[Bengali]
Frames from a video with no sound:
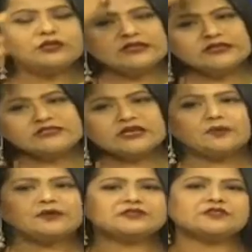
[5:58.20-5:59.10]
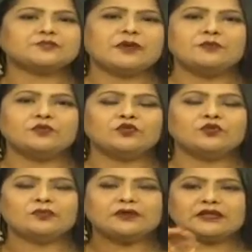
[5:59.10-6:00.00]
তিন চারবার জাস্ট পাম্প
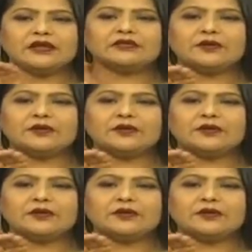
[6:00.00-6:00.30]
করবে মাথায়